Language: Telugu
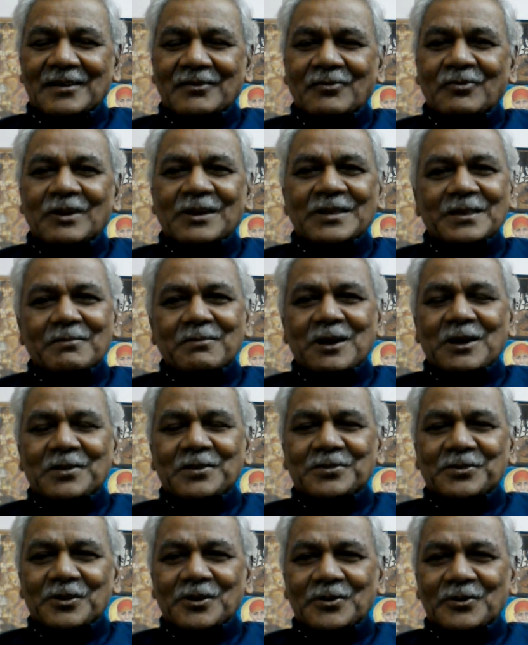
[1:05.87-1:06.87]
వరద
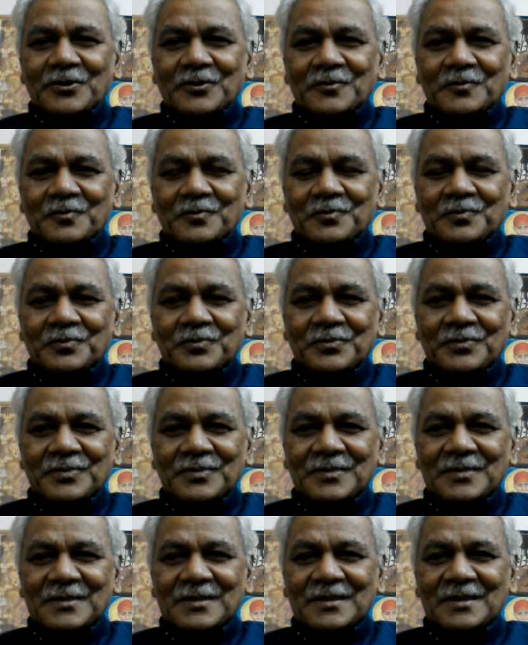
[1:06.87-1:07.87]
బాధితులు
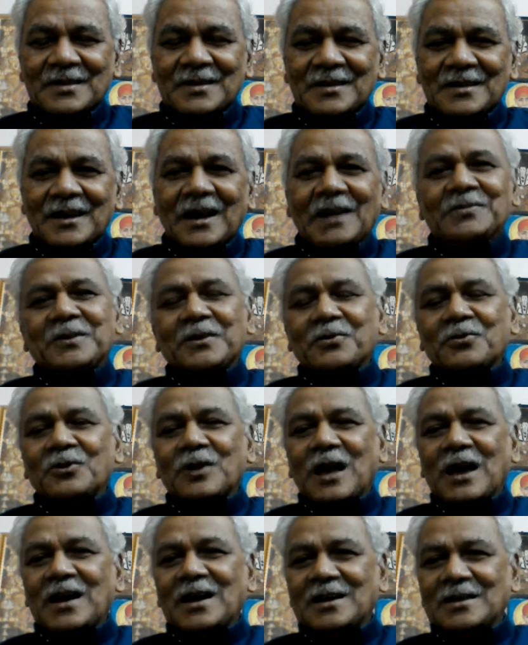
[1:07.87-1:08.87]
అందరూ
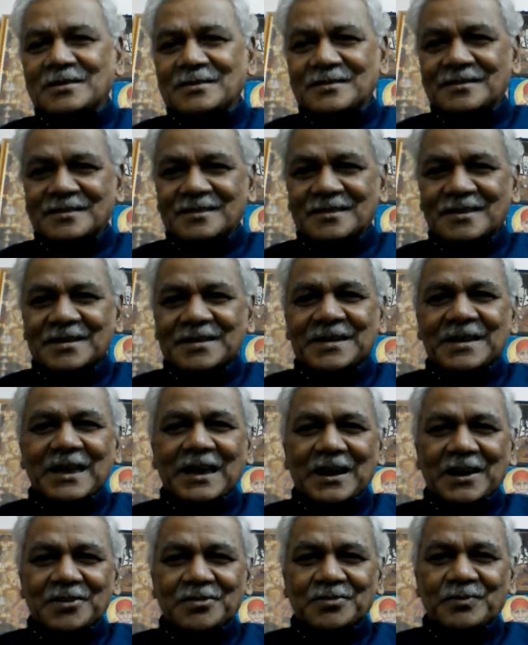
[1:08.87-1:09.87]
కూడా
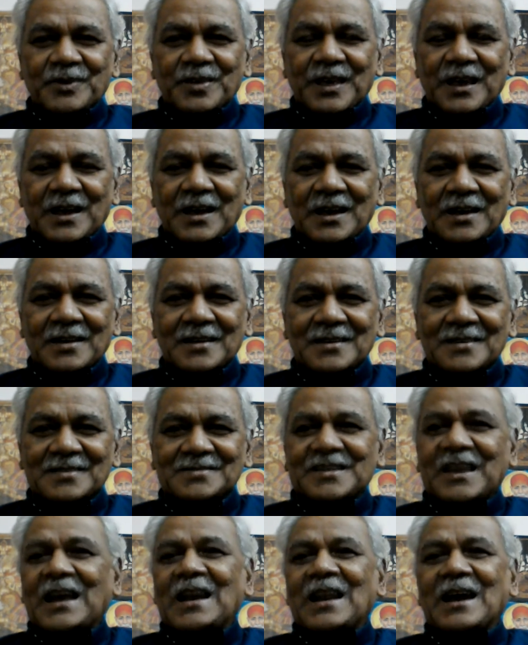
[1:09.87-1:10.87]
టీఆర్ఎస్ మీద
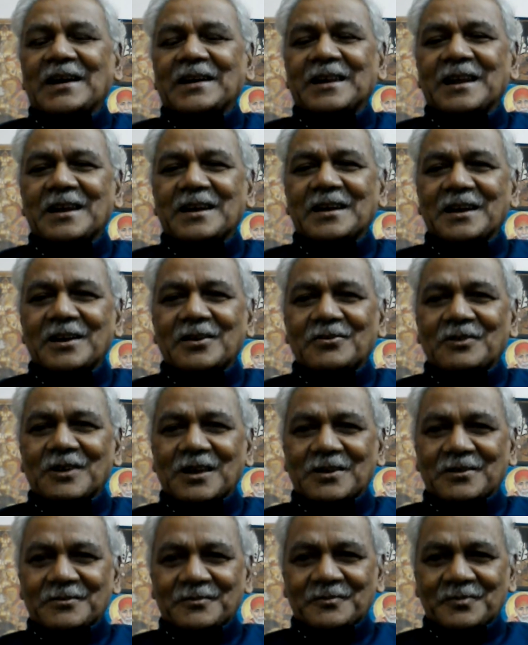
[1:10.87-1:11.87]
చాలా ఆగ్రహంగా ఉన్నారు